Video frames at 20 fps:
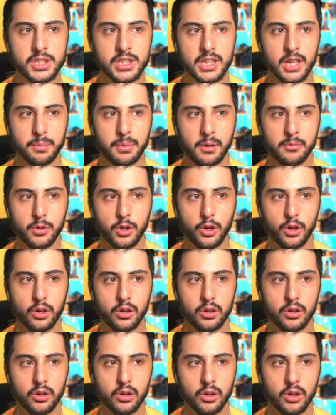Bir şey yapamıyor.
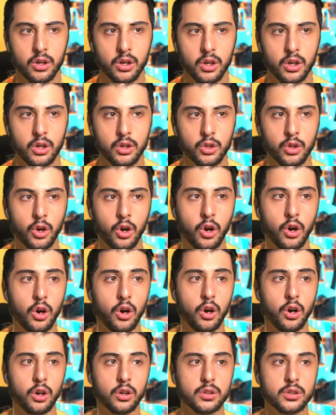
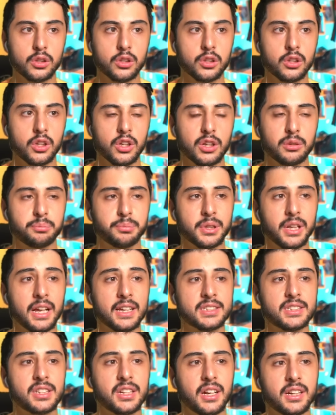Yok.
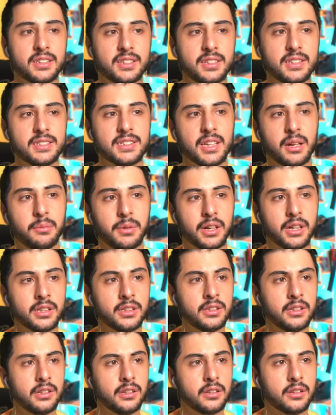Blaster attığı
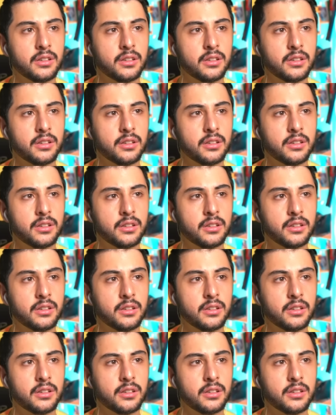zaman